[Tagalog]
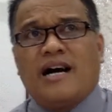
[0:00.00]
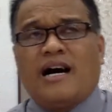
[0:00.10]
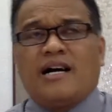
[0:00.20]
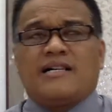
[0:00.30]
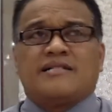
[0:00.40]

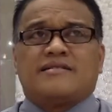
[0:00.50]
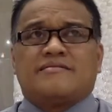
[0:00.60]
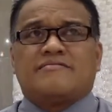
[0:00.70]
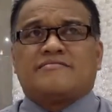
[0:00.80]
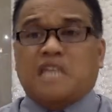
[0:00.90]
ang
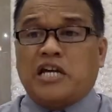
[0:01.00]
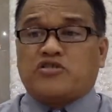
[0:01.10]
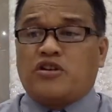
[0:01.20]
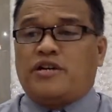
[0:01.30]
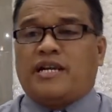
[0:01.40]

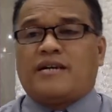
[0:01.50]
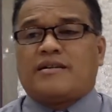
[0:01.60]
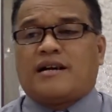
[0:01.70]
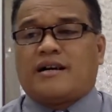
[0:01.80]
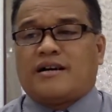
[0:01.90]
titulo ng
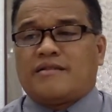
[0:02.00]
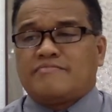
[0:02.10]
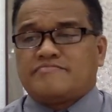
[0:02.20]
uh,